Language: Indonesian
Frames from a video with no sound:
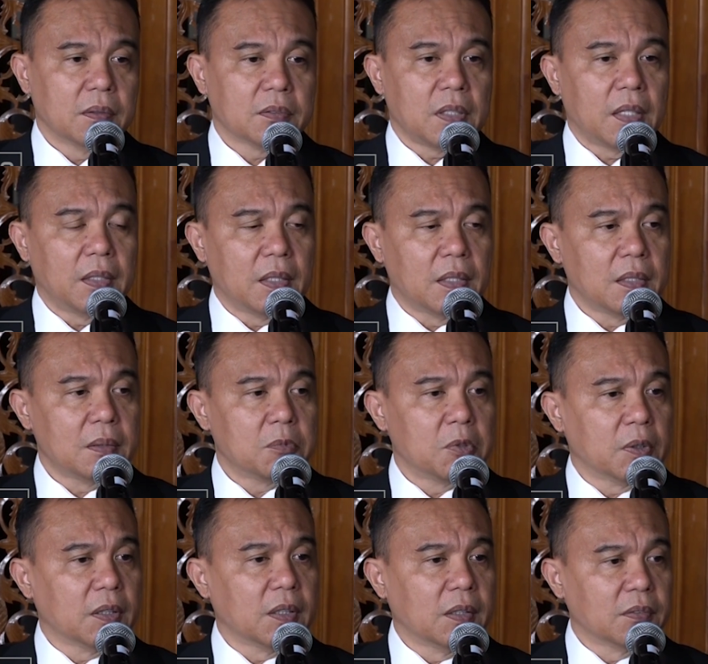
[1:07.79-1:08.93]
Saya
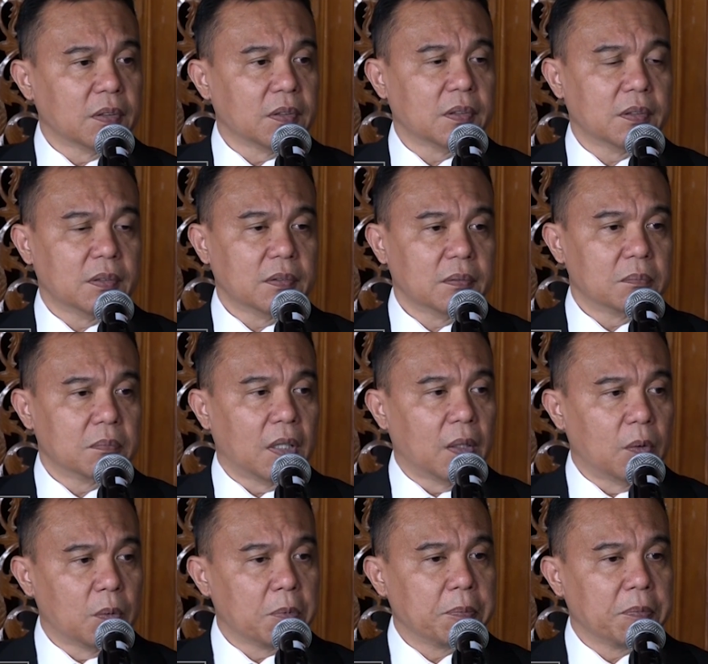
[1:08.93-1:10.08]
mungkin nanti
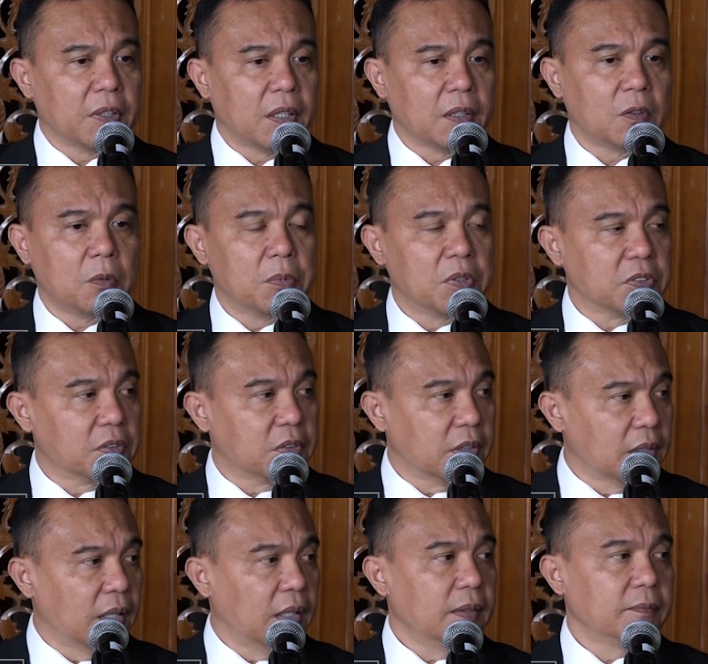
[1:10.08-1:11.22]
melalui pimpinan Komisi
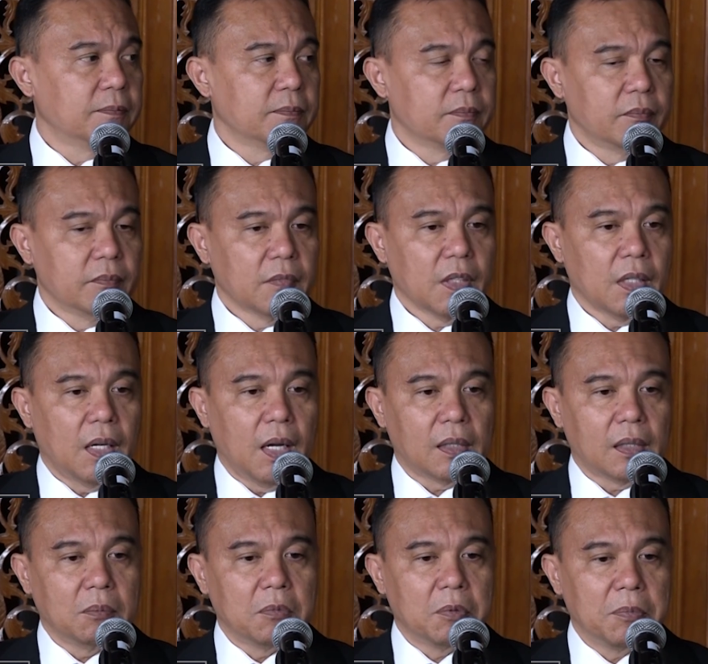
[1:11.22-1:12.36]
3
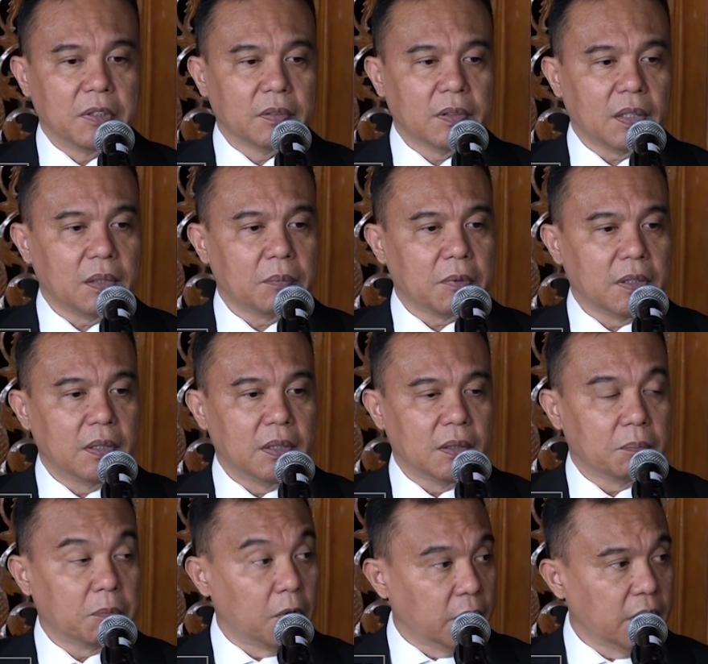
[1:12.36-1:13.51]
akan meminta
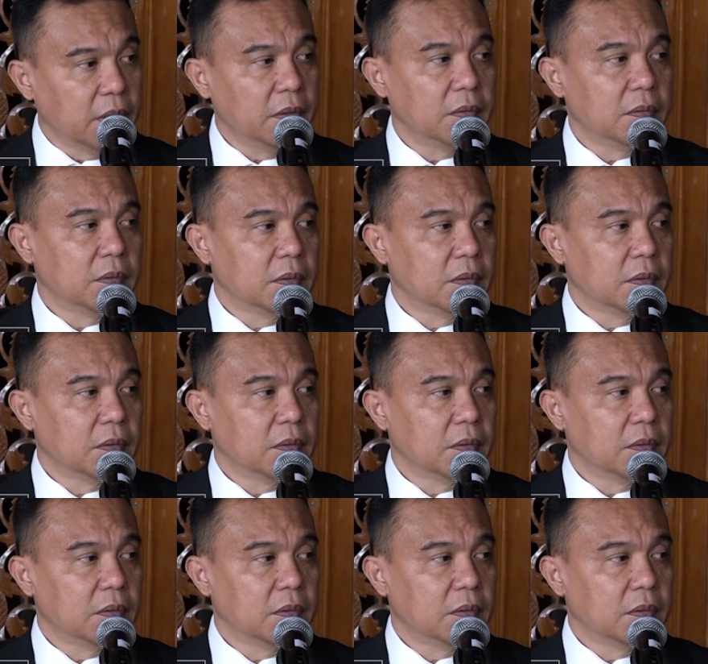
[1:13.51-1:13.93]
kepada Polri